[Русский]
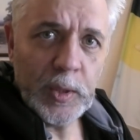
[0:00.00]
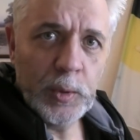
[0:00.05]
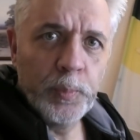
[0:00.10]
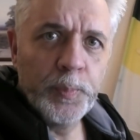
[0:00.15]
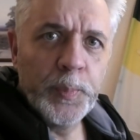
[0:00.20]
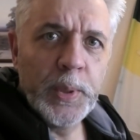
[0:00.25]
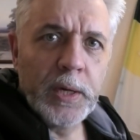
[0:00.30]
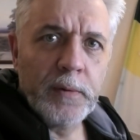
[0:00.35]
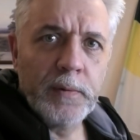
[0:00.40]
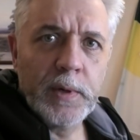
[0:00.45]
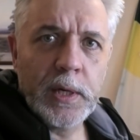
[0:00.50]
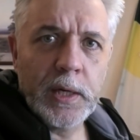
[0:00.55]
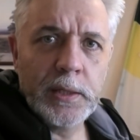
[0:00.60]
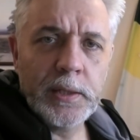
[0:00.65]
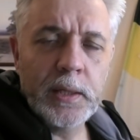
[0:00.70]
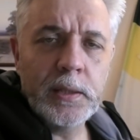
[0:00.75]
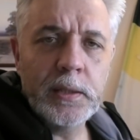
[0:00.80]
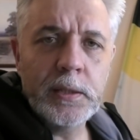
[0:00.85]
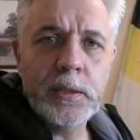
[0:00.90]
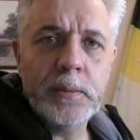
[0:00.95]
Он первый
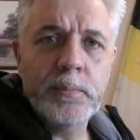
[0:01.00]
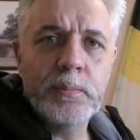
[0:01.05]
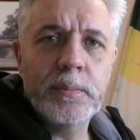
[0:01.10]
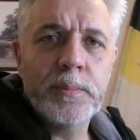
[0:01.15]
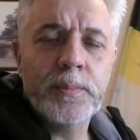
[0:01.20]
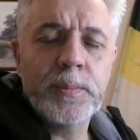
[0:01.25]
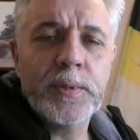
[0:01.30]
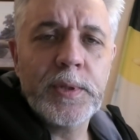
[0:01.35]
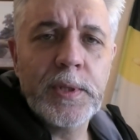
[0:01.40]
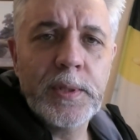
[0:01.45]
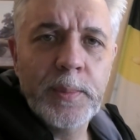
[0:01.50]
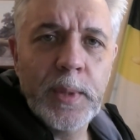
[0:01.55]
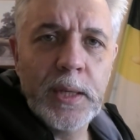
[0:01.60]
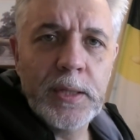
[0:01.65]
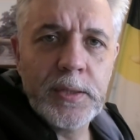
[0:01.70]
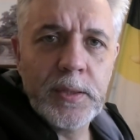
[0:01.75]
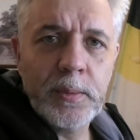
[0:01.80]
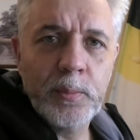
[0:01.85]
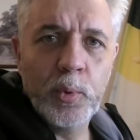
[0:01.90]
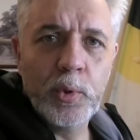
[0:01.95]
канал этим
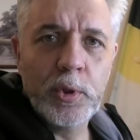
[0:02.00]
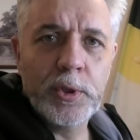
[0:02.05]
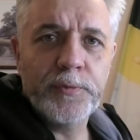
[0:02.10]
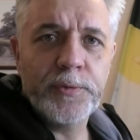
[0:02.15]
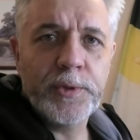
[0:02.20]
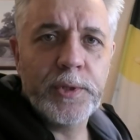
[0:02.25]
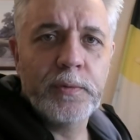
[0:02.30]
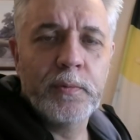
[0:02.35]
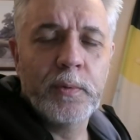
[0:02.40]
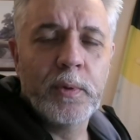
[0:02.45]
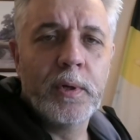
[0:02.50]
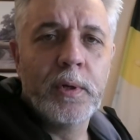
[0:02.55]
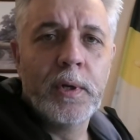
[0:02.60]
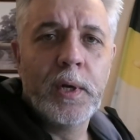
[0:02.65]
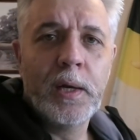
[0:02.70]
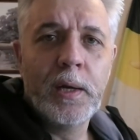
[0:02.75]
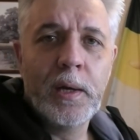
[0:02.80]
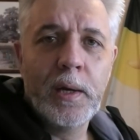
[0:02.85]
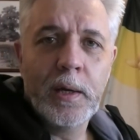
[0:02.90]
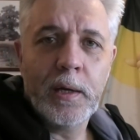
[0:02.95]
занимался больше всего,
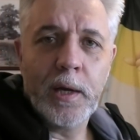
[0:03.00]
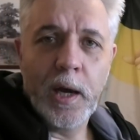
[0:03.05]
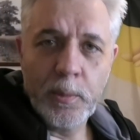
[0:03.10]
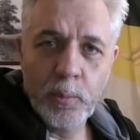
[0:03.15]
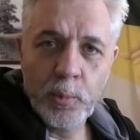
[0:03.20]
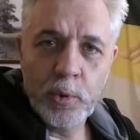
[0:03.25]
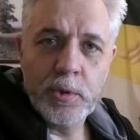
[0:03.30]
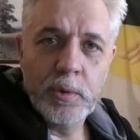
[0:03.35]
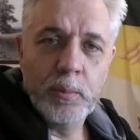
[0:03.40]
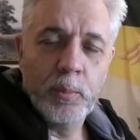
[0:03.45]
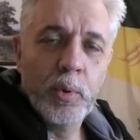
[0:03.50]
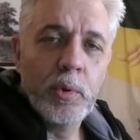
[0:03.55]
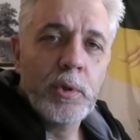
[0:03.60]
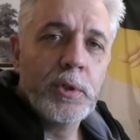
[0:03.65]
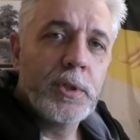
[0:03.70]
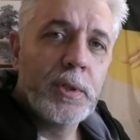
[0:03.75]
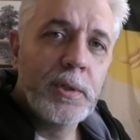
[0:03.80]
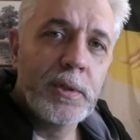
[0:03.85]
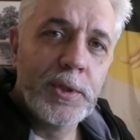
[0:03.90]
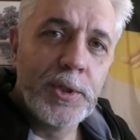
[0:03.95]
как можно
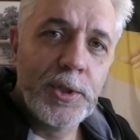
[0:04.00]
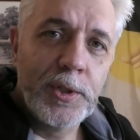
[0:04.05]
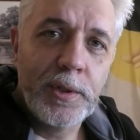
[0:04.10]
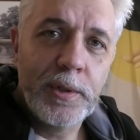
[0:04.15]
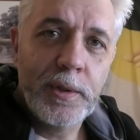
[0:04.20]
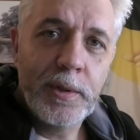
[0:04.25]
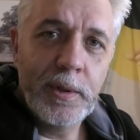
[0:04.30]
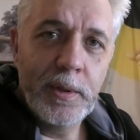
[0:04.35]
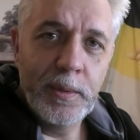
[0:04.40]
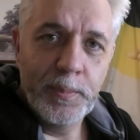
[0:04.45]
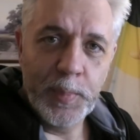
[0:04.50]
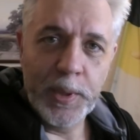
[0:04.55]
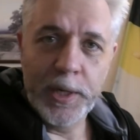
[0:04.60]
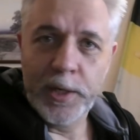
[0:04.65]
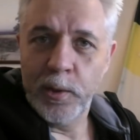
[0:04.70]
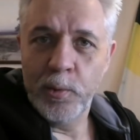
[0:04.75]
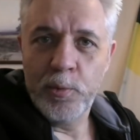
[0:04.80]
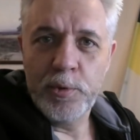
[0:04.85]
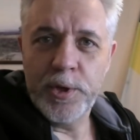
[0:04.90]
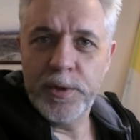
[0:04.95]
больше лжи. И
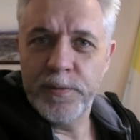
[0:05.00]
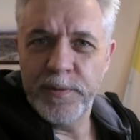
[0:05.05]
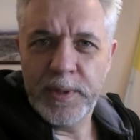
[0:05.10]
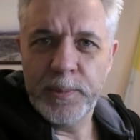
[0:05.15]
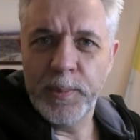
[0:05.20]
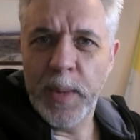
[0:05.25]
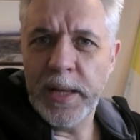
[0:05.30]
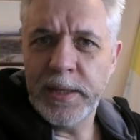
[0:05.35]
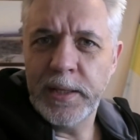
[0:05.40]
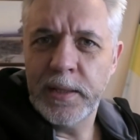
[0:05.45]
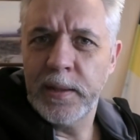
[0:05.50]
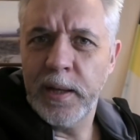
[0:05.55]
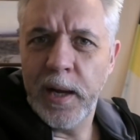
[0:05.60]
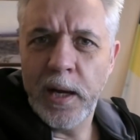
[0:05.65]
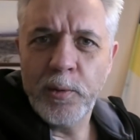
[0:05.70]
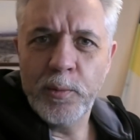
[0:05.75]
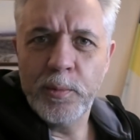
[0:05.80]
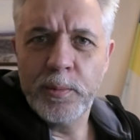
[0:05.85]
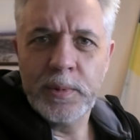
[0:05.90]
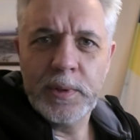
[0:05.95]
переключить внимание на
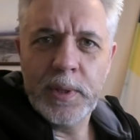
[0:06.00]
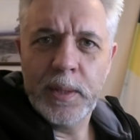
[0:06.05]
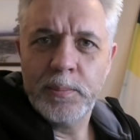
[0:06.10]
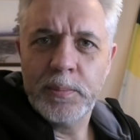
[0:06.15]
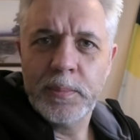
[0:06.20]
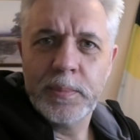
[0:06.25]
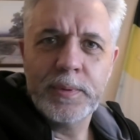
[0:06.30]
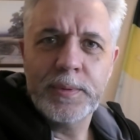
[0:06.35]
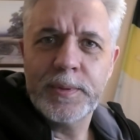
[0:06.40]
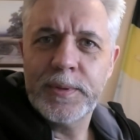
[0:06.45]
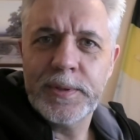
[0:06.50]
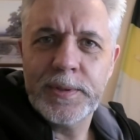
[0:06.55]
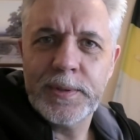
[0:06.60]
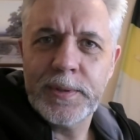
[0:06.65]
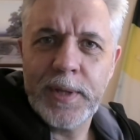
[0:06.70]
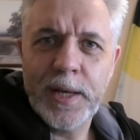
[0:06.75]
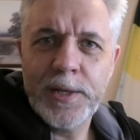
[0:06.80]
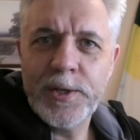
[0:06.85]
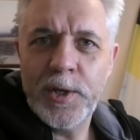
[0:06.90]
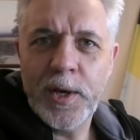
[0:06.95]
какого-нибудь там
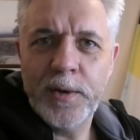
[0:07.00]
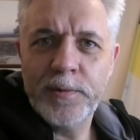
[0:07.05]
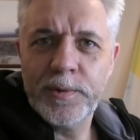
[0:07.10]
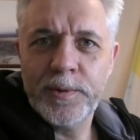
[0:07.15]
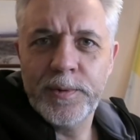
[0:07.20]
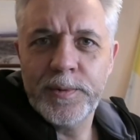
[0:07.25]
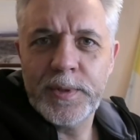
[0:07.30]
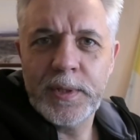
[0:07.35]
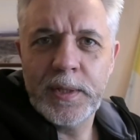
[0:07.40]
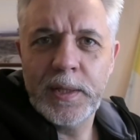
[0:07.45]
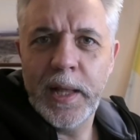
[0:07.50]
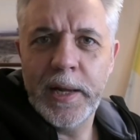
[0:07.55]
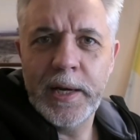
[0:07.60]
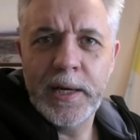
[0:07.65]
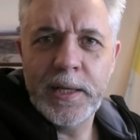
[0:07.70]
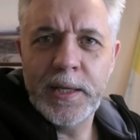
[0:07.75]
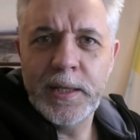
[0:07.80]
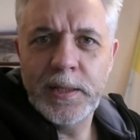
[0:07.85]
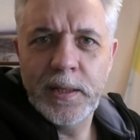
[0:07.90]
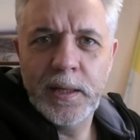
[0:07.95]
скончавшегося
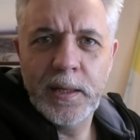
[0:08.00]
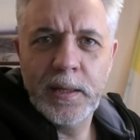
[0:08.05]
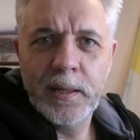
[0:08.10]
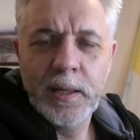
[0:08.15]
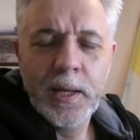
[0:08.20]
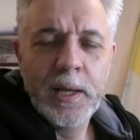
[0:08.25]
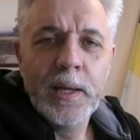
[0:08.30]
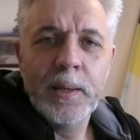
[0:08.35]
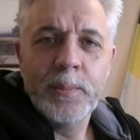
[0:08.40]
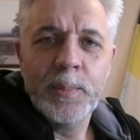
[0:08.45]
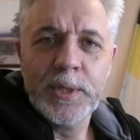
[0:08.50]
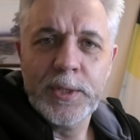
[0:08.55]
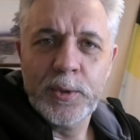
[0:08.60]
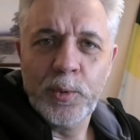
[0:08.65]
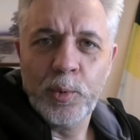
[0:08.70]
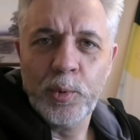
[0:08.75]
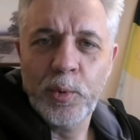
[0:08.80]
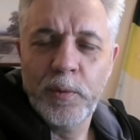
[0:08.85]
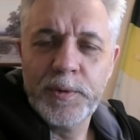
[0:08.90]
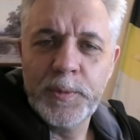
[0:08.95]
Ларри Кинга, мы с
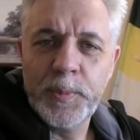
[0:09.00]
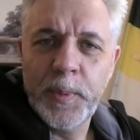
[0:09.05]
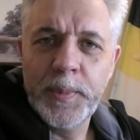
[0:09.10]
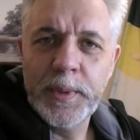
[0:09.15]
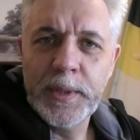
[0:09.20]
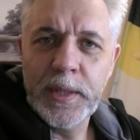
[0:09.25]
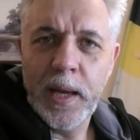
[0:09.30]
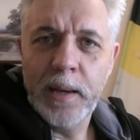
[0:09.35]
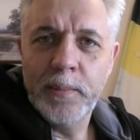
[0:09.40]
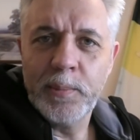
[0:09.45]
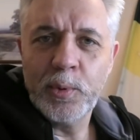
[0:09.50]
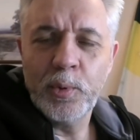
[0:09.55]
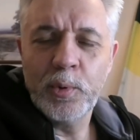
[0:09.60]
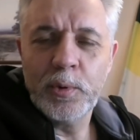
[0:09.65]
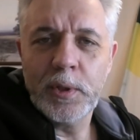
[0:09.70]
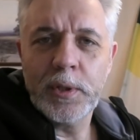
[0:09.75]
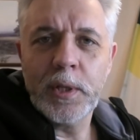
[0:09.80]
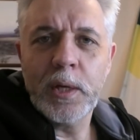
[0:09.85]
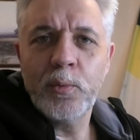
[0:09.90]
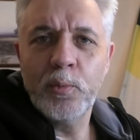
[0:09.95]
трудом вспоминаем, кто
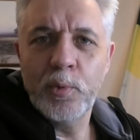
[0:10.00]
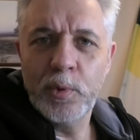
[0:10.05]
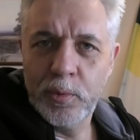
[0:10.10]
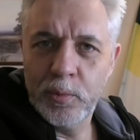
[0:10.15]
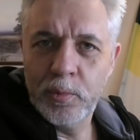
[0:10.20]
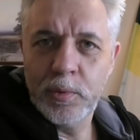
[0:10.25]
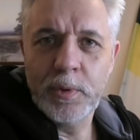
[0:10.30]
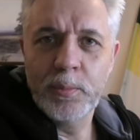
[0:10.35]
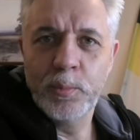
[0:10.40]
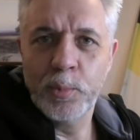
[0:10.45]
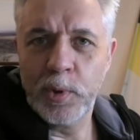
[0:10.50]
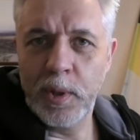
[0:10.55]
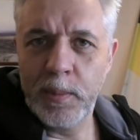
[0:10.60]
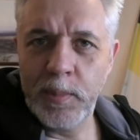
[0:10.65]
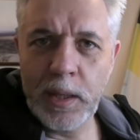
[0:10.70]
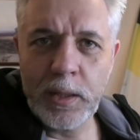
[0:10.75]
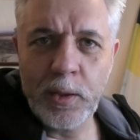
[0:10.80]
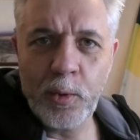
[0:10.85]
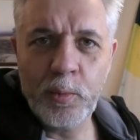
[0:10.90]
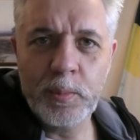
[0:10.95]
это такой, но ему
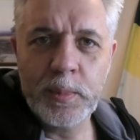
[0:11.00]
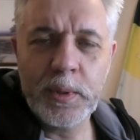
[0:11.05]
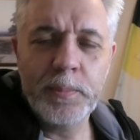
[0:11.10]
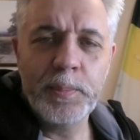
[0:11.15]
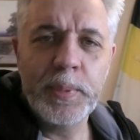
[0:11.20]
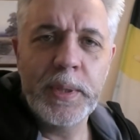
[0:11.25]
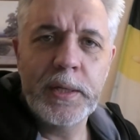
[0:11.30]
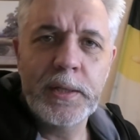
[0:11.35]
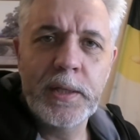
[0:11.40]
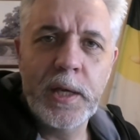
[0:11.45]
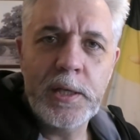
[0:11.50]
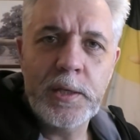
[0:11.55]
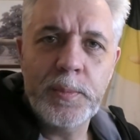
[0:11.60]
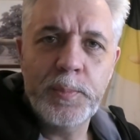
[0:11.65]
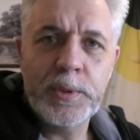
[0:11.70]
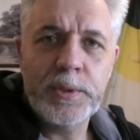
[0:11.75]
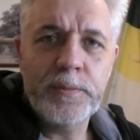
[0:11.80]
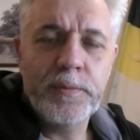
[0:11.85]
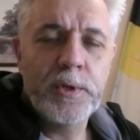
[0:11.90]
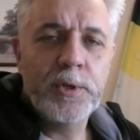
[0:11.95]
там огромная передача
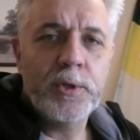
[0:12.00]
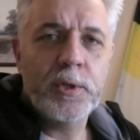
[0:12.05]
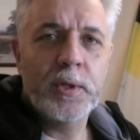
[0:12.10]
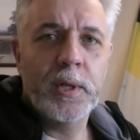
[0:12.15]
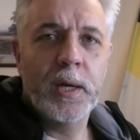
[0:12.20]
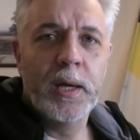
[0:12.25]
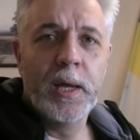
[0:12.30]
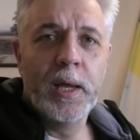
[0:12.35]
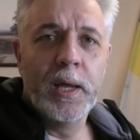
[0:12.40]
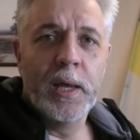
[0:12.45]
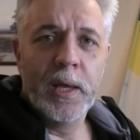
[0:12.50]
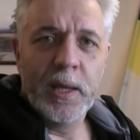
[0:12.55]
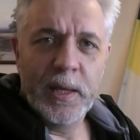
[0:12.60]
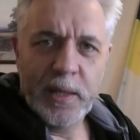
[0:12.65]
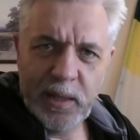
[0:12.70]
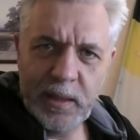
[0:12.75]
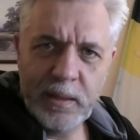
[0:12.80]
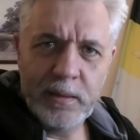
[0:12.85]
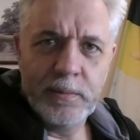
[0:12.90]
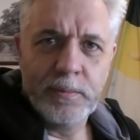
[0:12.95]
посвящена,
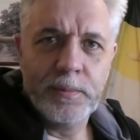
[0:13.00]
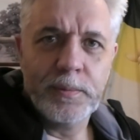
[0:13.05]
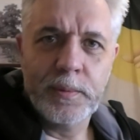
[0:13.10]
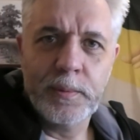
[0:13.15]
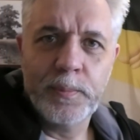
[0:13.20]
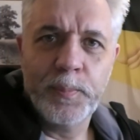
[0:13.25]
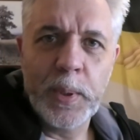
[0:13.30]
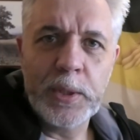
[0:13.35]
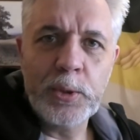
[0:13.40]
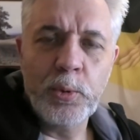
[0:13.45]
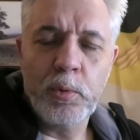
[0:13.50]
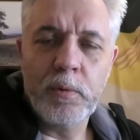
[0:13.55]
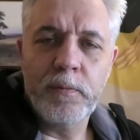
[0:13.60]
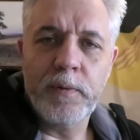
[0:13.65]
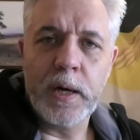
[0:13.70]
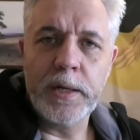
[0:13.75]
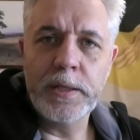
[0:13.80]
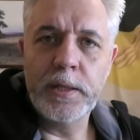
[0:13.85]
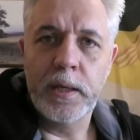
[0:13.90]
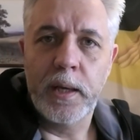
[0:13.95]
и поток
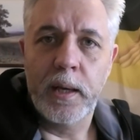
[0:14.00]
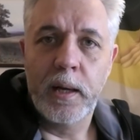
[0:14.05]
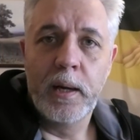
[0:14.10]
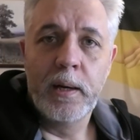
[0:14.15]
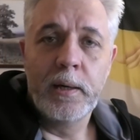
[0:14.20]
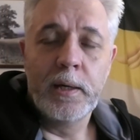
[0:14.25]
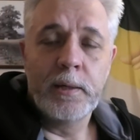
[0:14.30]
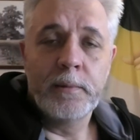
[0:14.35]
вранья